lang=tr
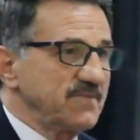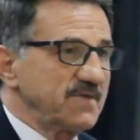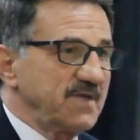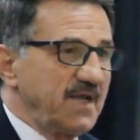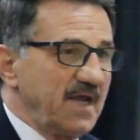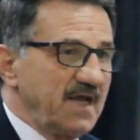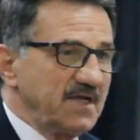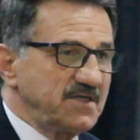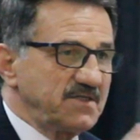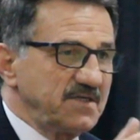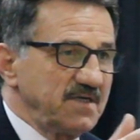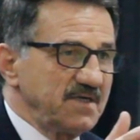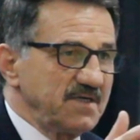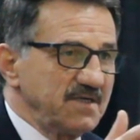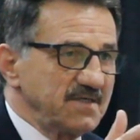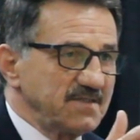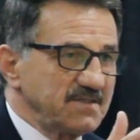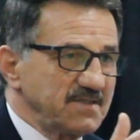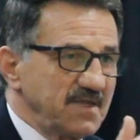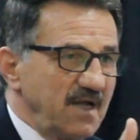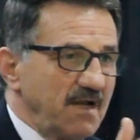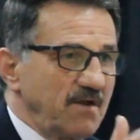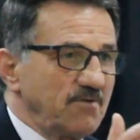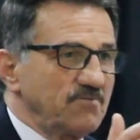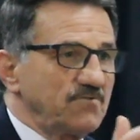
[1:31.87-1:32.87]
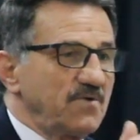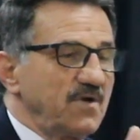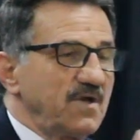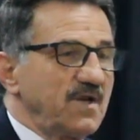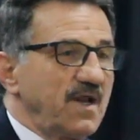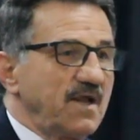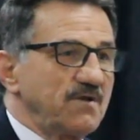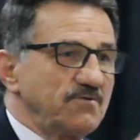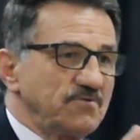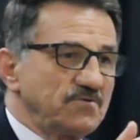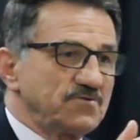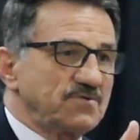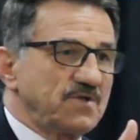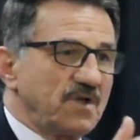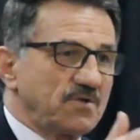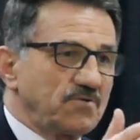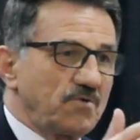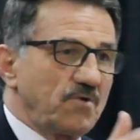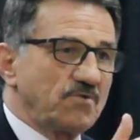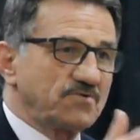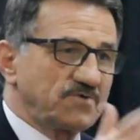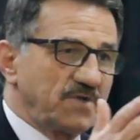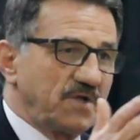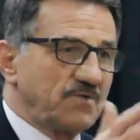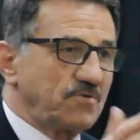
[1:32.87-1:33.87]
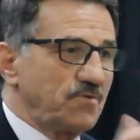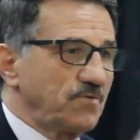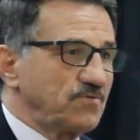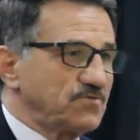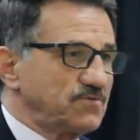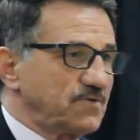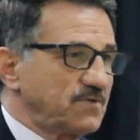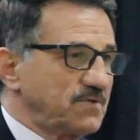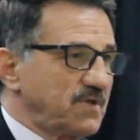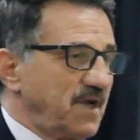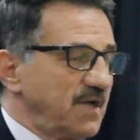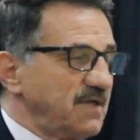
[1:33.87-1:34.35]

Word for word: Gerçi salondakilerin yüzde 99'u